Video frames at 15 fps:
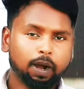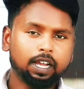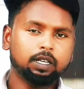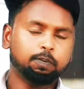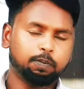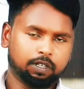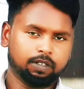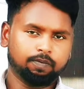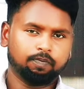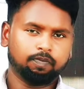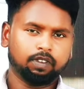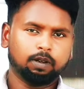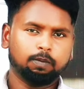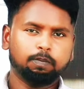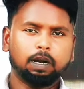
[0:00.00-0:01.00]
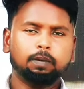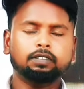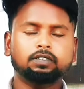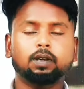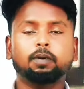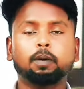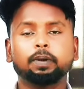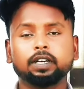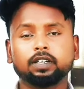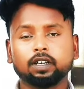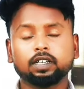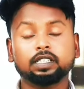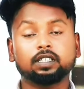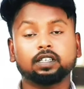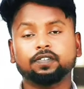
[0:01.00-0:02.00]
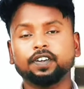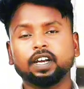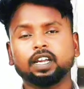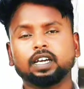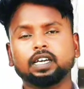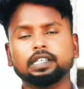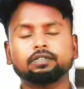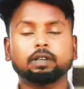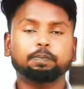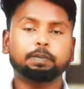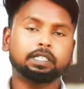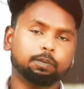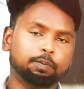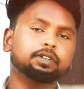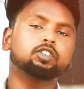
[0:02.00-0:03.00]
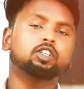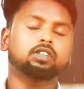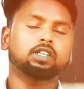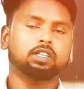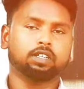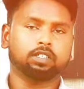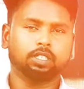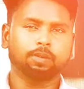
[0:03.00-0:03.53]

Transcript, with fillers: बाइक पर बाबा साहेब अम्बेडकर की तस्वीर लेकर इसके पीछे पीछे चल